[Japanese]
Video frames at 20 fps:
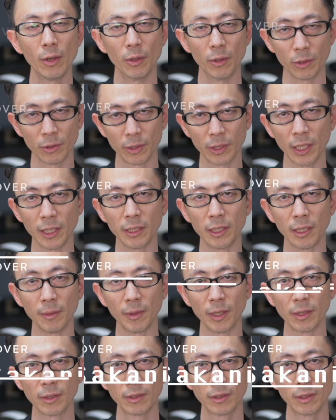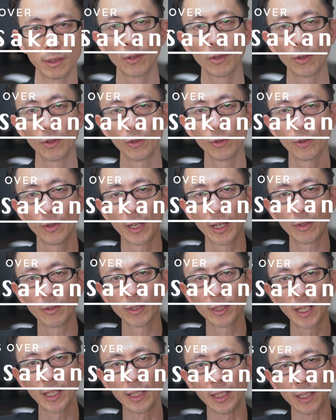お伝えしていますこの動画の
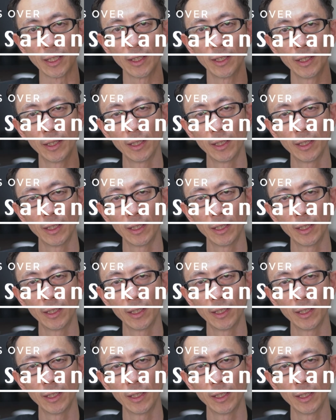下に